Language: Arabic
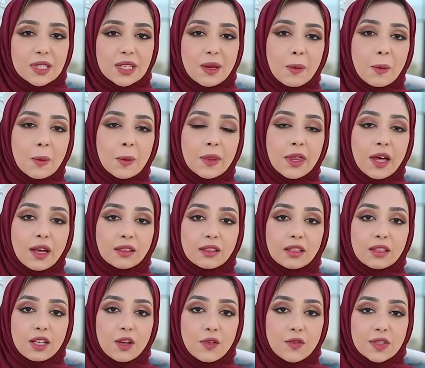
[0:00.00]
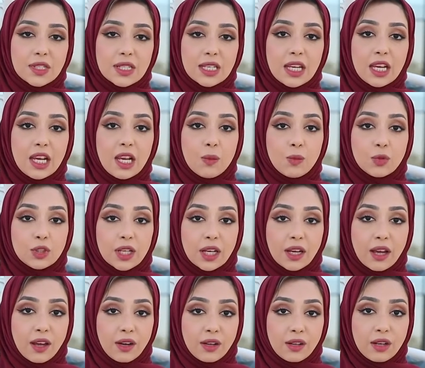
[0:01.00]
بسبب الضغط النفسي
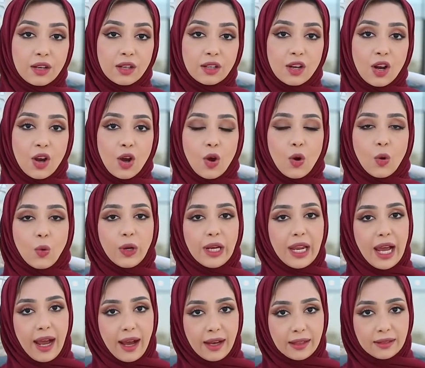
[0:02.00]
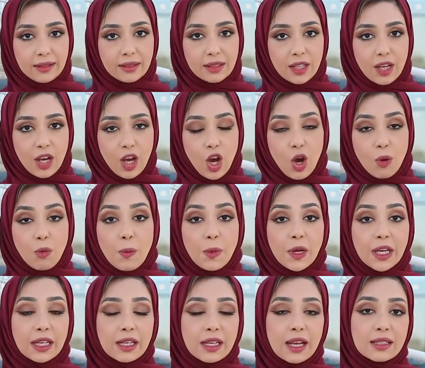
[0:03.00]
المتكرر والحاد
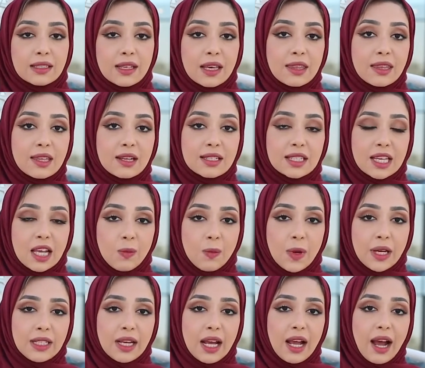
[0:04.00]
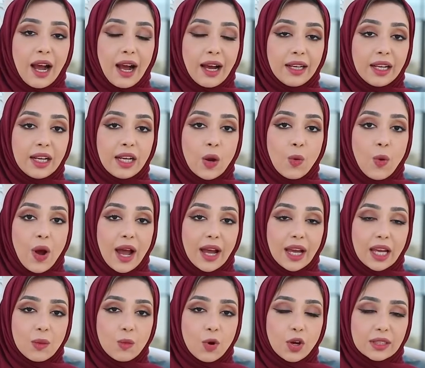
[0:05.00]
ممكن أنها تأثر سلبا على
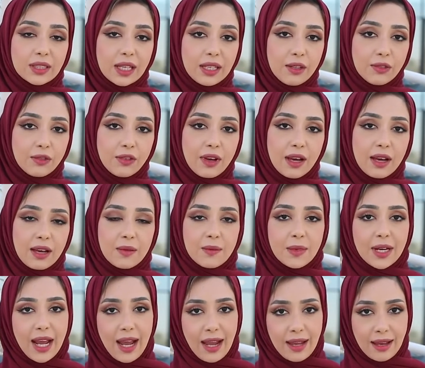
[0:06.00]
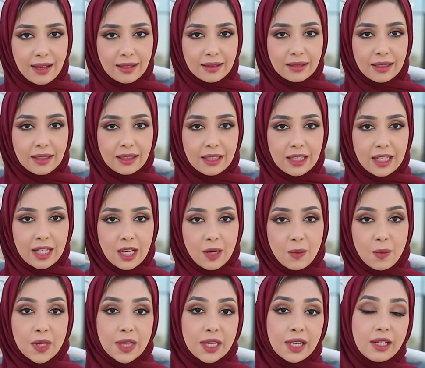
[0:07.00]
نواحي مختلفة من حياتنا
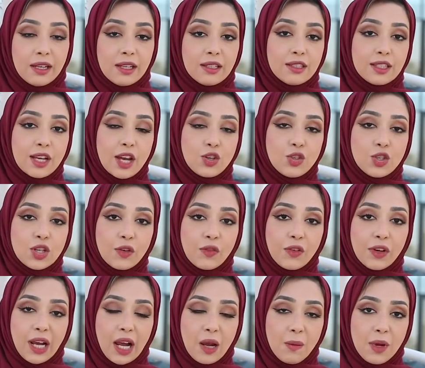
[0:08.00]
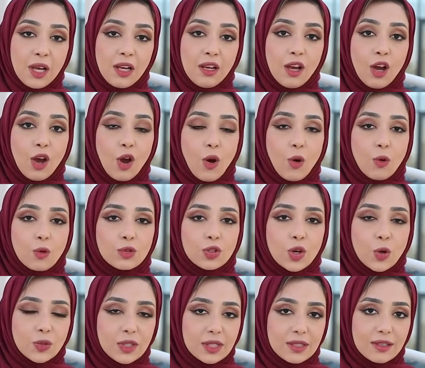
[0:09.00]
مثل الإنتاجية في العمل
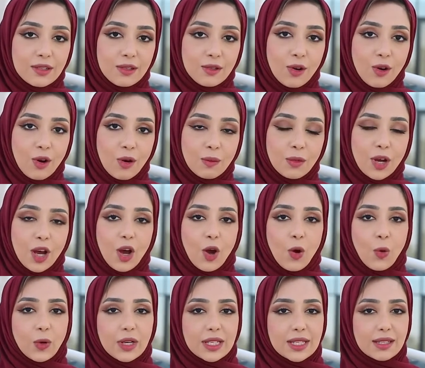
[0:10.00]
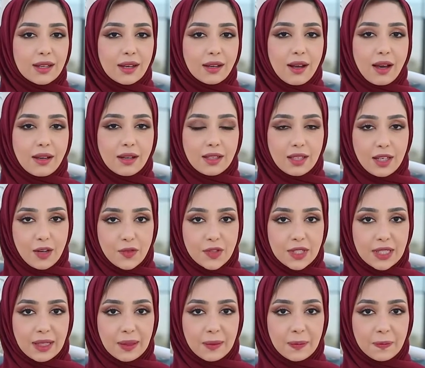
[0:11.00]
وجودة النوم والاستقرار
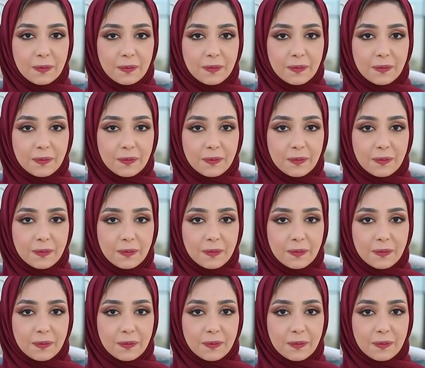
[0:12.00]
النفسي